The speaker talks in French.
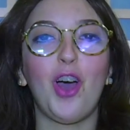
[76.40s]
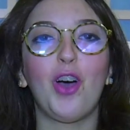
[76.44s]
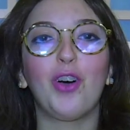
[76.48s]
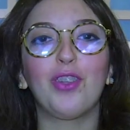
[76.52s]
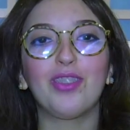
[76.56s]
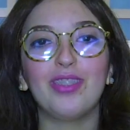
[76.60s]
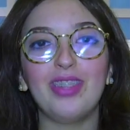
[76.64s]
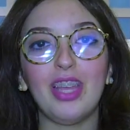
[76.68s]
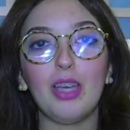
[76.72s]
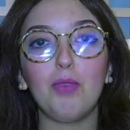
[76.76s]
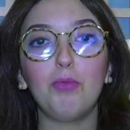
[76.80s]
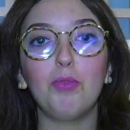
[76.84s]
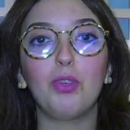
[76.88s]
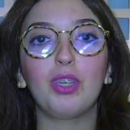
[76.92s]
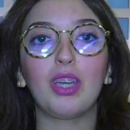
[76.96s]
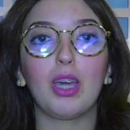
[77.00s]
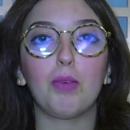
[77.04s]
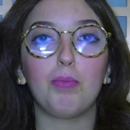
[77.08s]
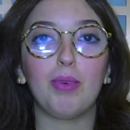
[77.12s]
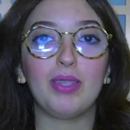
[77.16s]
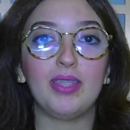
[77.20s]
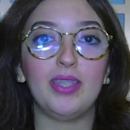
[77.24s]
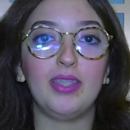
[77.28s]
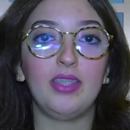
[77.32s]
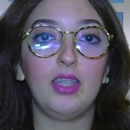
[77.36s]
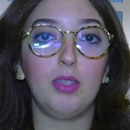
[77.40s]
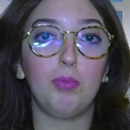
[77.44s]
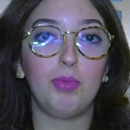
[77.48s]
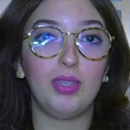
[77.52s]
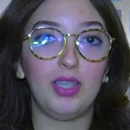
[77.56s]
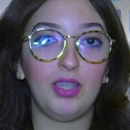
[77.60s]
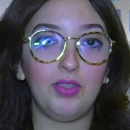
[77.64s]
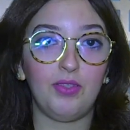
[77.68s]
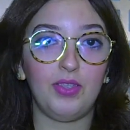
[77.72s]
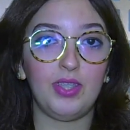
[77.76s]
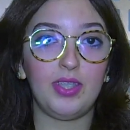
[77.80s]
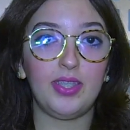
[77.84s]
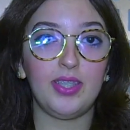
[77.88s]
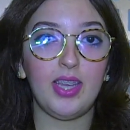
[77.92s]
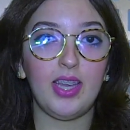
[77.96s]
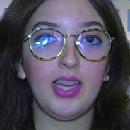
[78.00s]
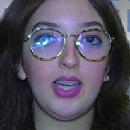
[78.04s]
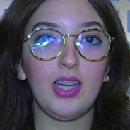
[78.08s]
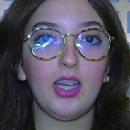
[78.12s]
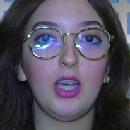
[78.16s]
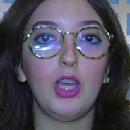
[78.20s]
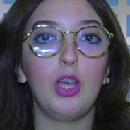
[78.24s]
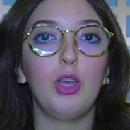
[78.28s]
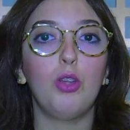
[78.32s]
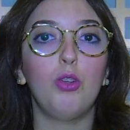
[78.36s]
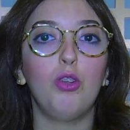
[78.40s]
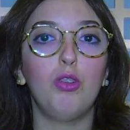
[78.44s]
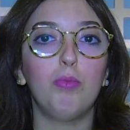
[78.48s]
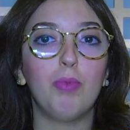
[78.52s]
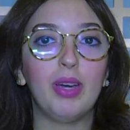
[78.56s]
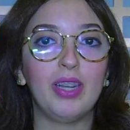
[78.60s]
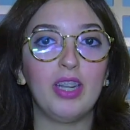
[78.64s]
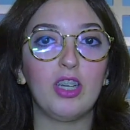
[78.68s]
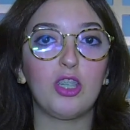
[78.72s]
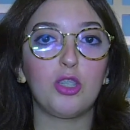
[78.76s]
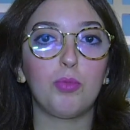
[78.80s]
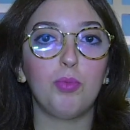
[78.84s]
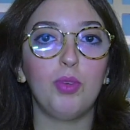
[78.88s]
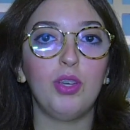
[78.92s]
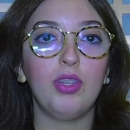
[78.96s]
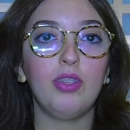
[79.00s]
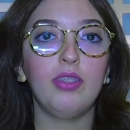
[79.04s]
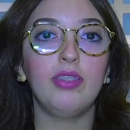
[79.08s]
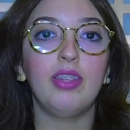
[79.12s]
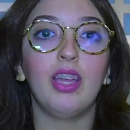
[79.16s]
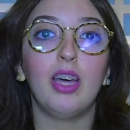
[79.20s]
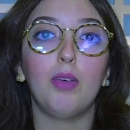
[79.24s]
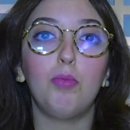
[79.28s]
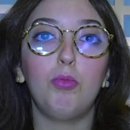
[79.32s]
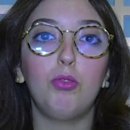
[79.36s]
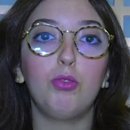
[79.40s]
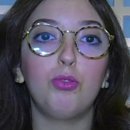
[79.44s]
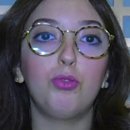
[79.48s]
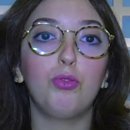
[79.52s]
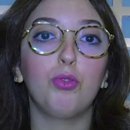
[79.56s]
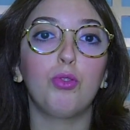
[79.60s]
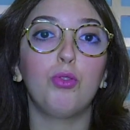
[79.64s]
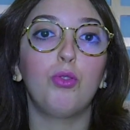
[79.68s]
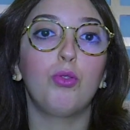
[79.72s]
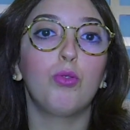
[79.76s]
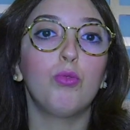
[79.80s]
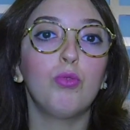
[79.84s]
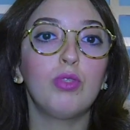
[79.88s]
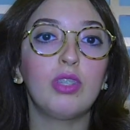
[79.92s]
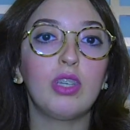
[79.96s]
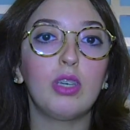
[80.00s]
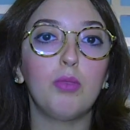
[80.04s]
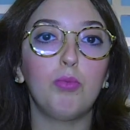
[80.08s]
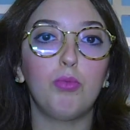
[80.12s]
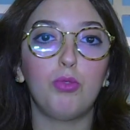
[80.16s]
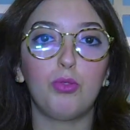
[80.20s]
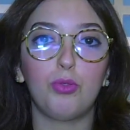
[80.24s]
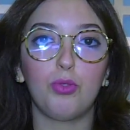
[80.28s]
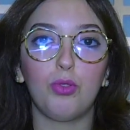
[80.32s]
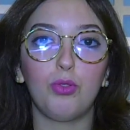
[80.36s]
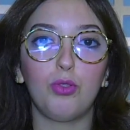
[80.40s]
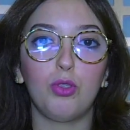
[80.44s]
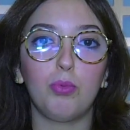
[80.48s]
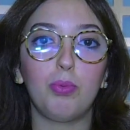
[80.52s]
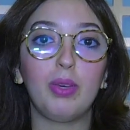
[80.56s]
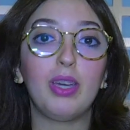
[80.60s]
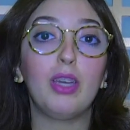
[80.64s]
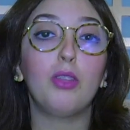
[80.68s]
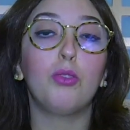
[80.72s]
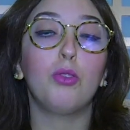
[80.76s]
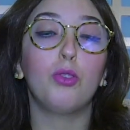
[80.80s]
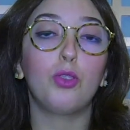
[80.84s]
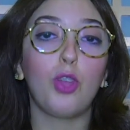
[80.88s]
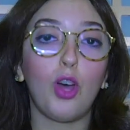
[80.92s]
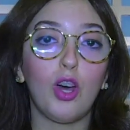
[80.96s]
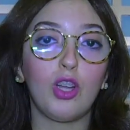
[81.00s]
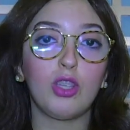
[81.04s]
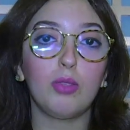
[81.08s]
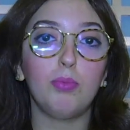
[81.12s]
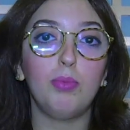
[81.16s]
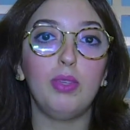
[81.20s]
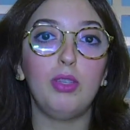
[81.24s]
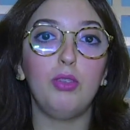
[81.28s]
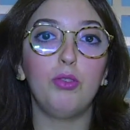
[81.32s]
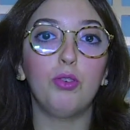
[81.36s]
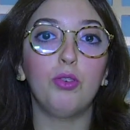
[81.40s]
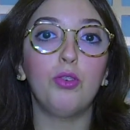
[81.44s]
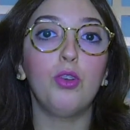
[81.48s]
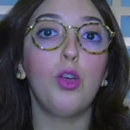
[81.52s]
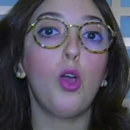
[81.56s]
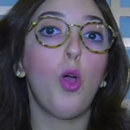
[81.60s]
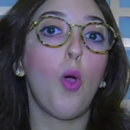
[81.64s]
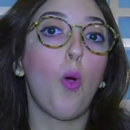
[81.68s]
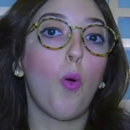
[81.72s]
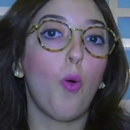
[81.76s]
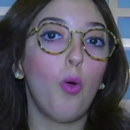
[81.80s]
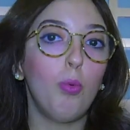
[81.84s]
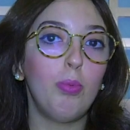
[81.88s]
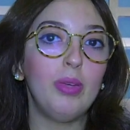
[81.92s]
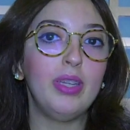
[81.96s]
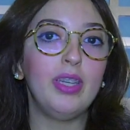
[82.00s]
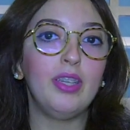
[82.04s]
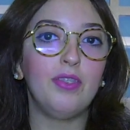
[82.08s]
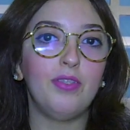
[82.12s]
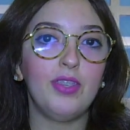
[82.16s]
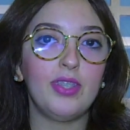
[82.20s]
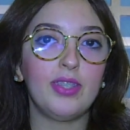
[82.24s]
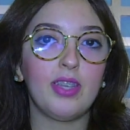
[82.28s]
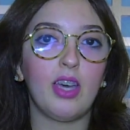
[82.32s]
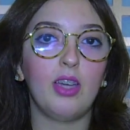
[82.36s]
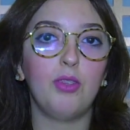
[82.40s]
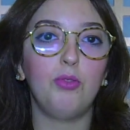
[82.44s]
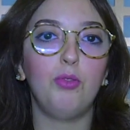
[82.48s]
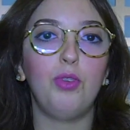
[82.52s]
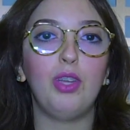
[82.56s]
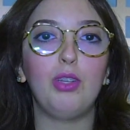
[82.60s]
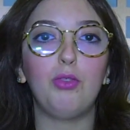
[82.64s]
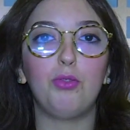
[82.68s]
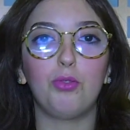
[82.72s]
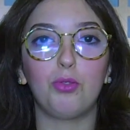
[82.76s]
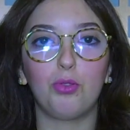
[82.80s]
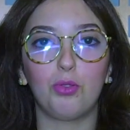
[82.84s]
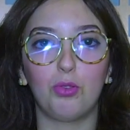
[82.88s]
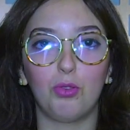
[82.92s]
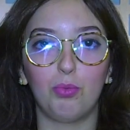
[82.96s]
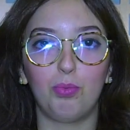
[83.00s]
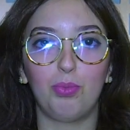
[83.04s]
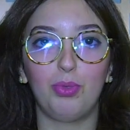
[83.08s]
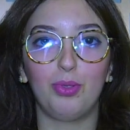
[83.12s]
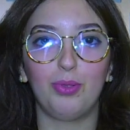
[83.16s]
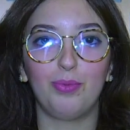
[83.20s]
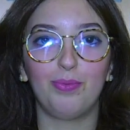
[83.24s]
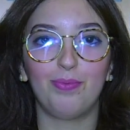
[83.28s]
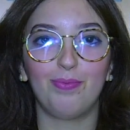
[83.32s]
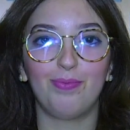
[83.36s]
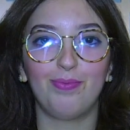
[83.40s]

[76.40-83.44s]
En termes de capacité bénéficiaire, le management table sur une contribution de près de 30 millions au bénéfice annuel du groupe.